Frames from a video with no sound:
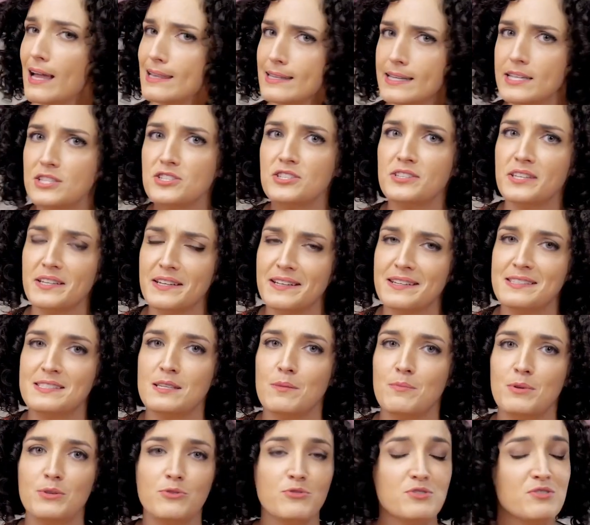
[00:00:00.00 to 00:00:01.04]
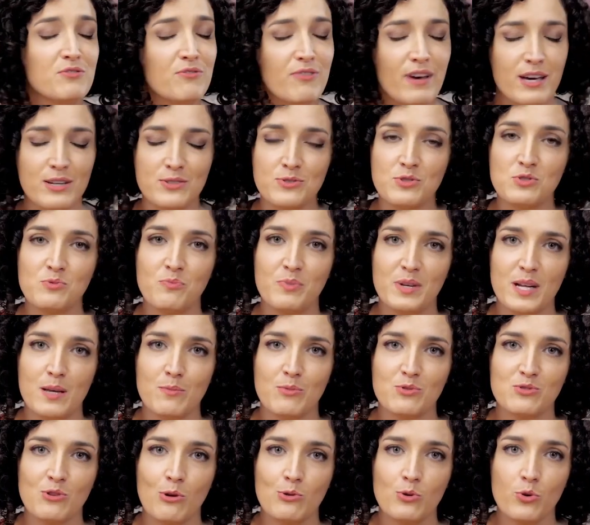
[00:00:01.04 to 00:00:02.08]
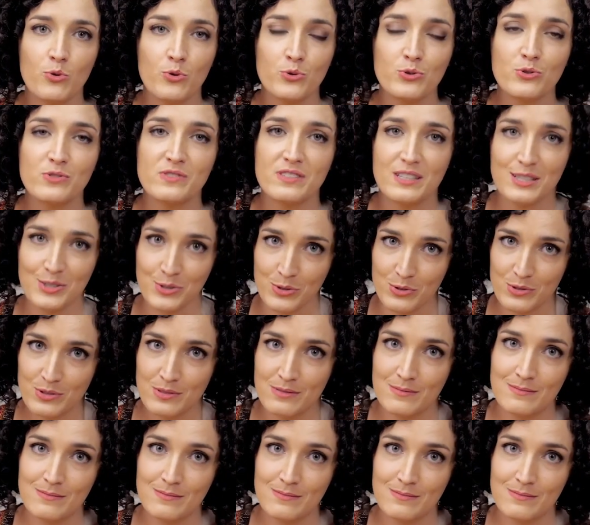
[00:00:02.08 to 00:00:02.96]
além de ter recebido diversos prêmios ao longo dos anos.